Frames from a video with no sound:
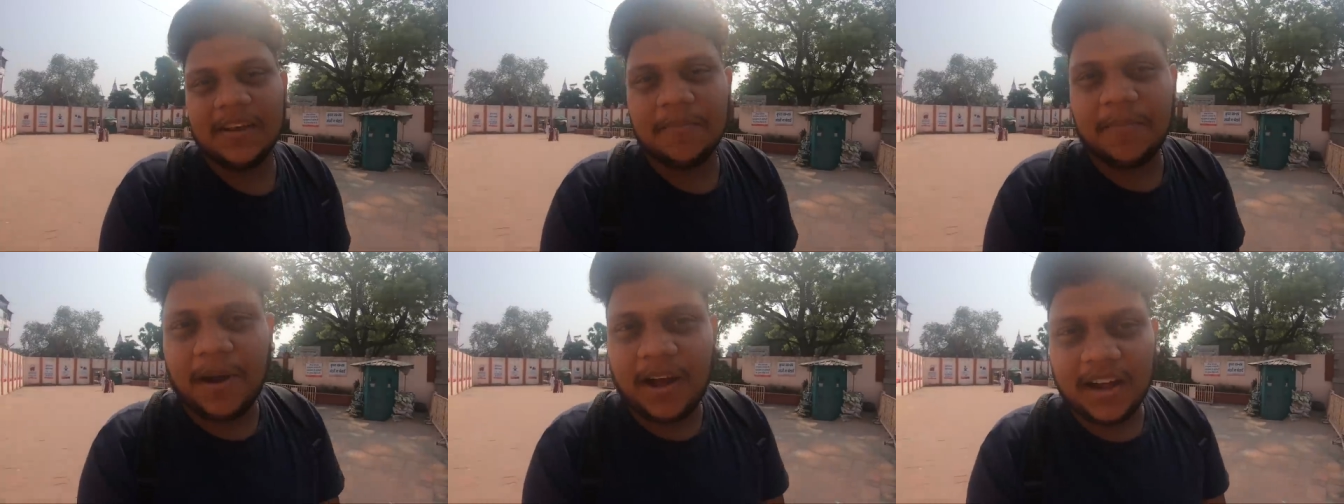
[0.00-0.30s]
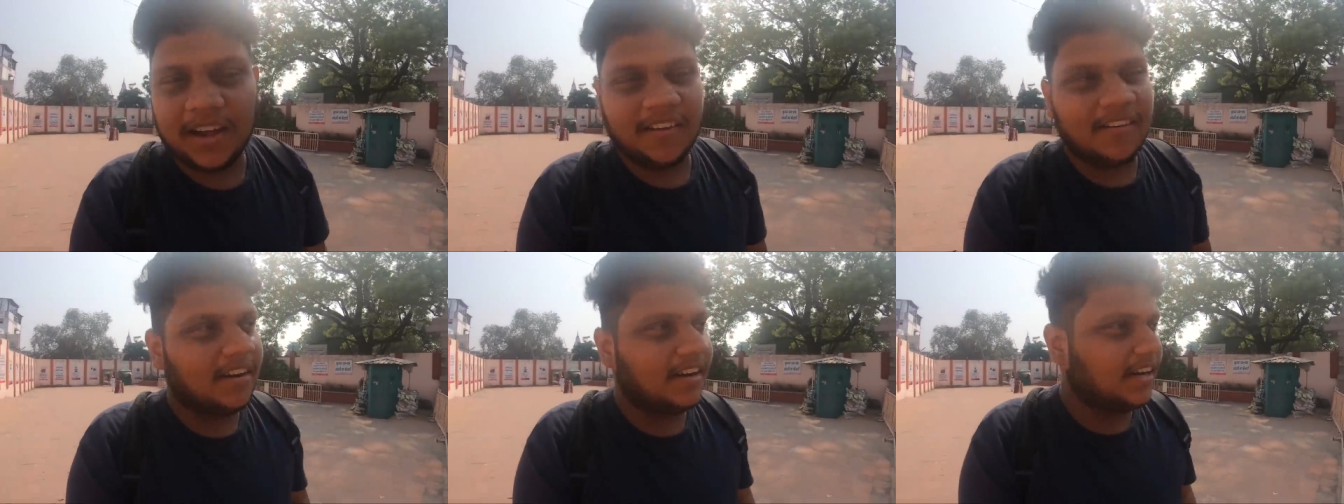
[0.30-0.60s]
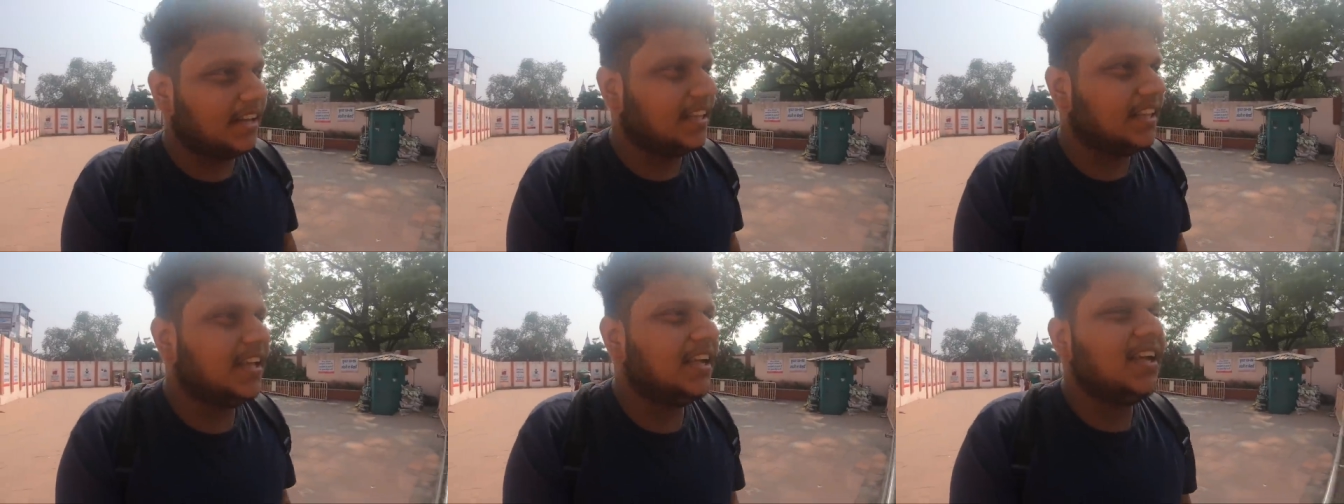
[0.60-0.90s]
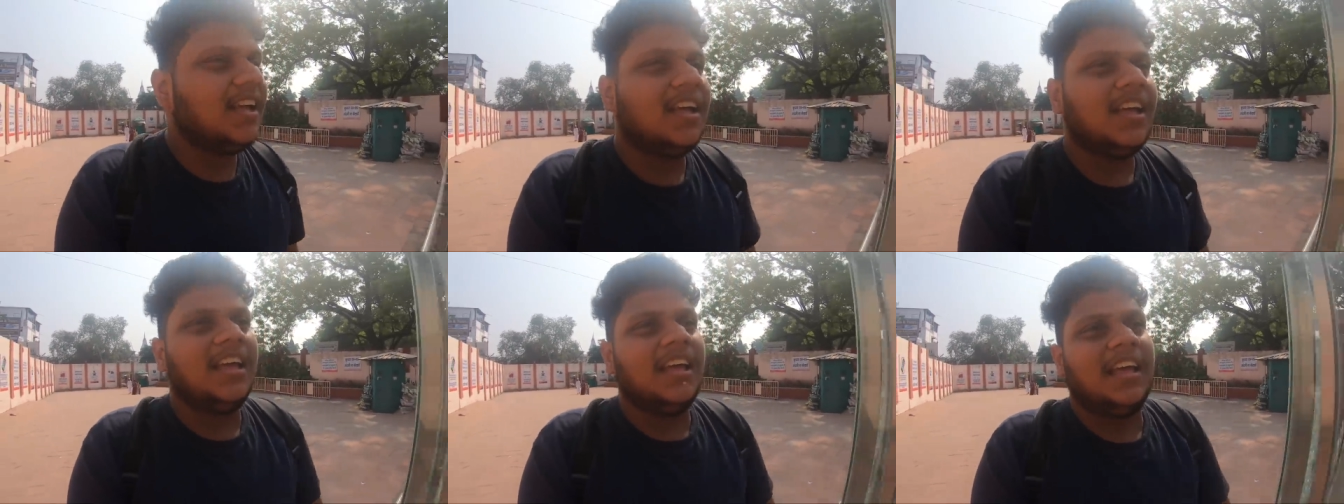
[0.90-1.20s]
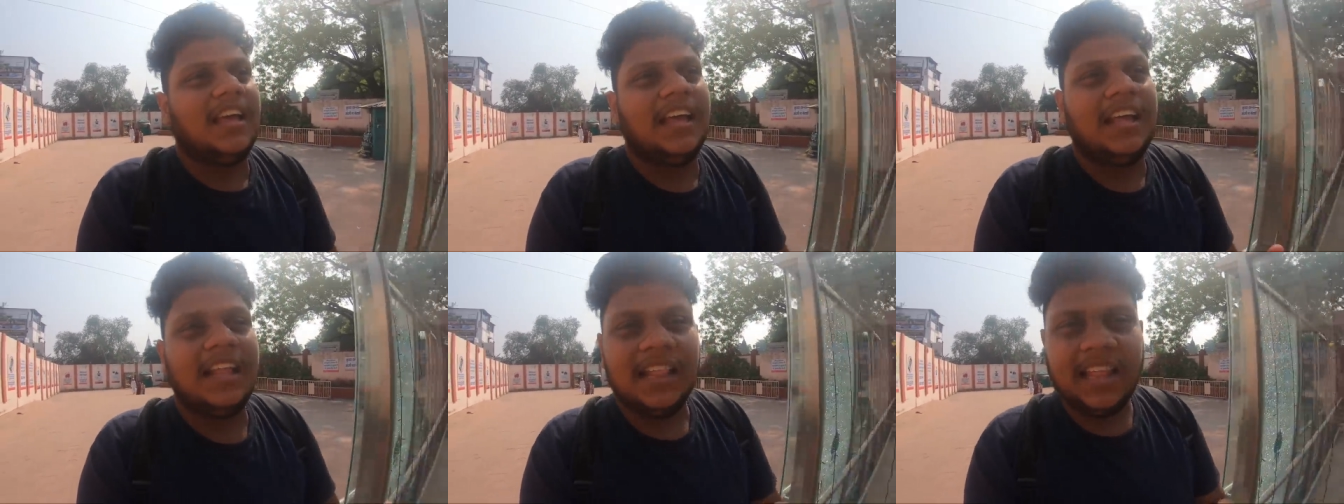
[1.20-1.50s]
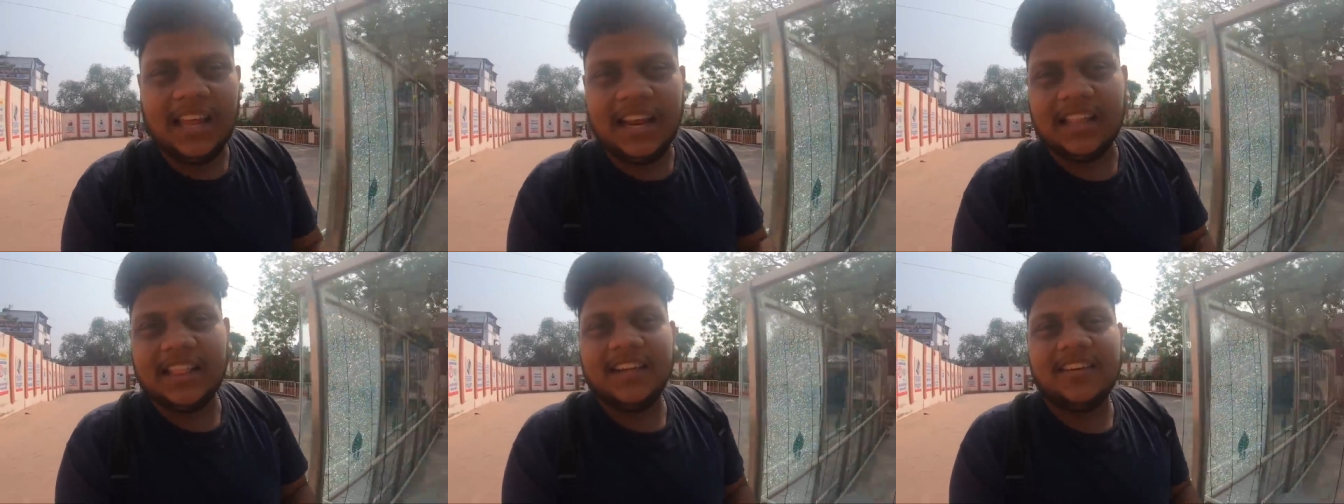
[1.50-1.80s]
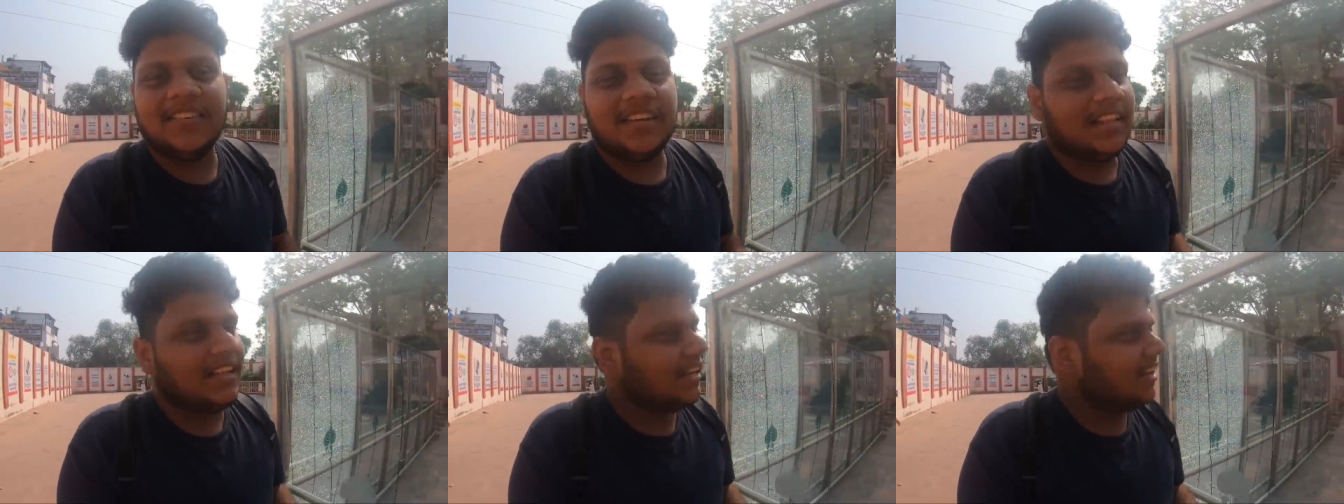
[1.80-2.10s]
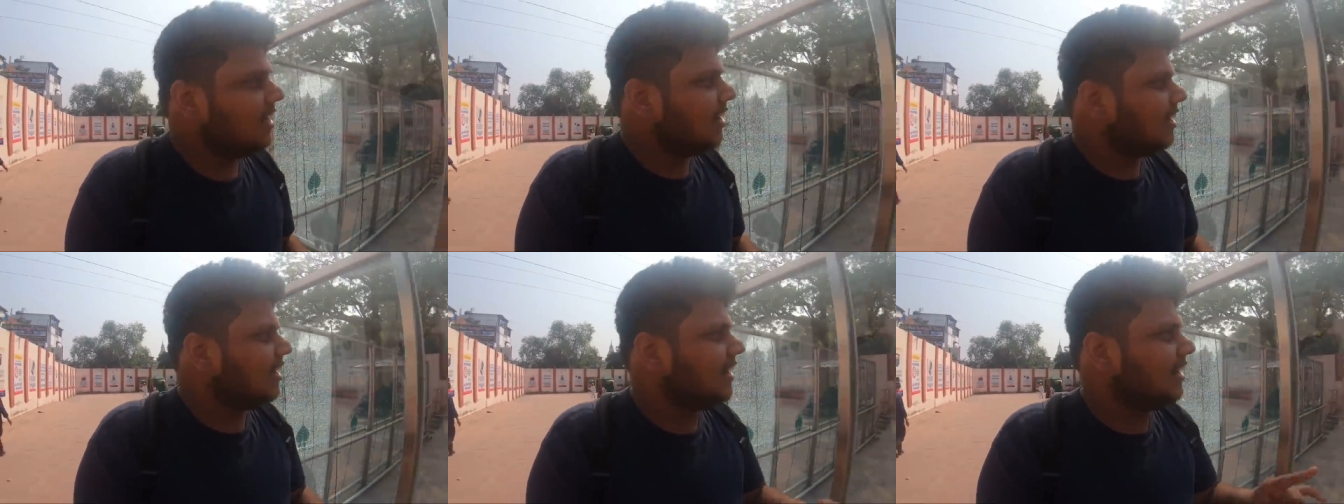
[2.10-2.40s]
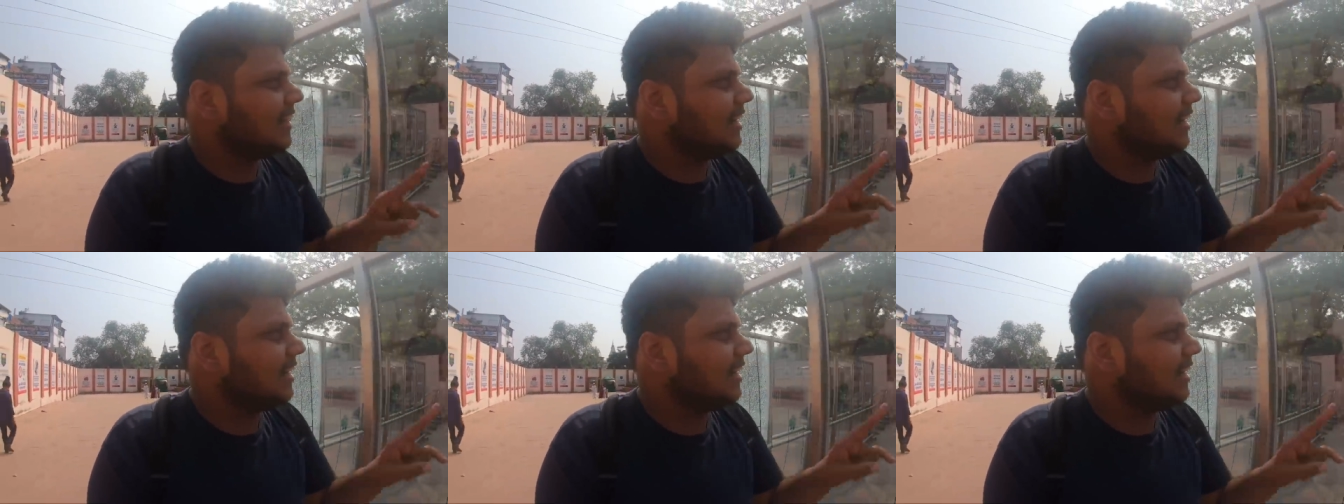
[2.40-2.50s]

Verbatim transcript: நீங்கள் பார்க்க வேண்டியது இந்த இடத்துக்கு வந்தீங்கன்னா